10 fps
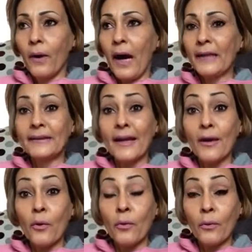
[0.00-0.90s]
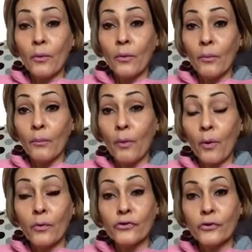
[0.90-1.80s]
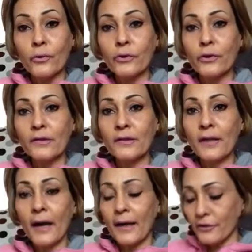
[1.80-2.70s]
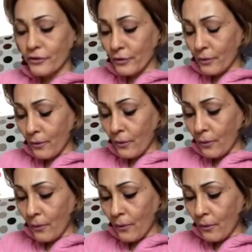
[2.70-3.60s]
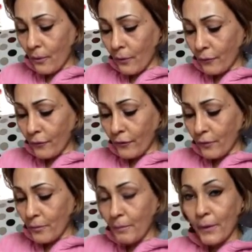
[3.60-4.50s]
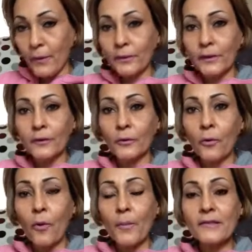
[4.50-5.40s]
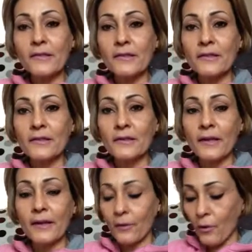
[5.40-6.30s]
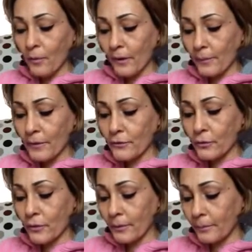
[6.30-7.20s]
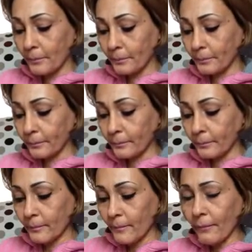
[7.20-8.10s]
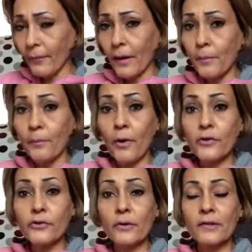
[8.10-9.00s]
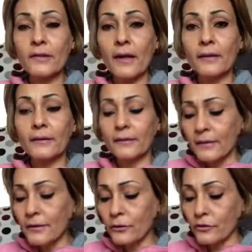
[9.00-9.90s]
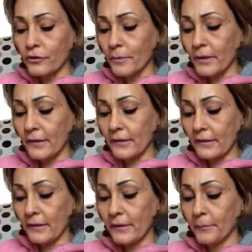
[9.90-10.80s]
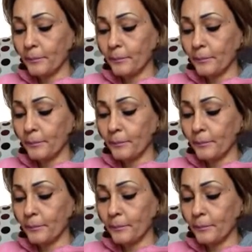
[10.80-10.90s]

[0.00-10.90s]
até com, com um pouco de curiosidade, eu fico me perguntando como assim, né? Como que a pessoa pode gostar tanto de mim assim?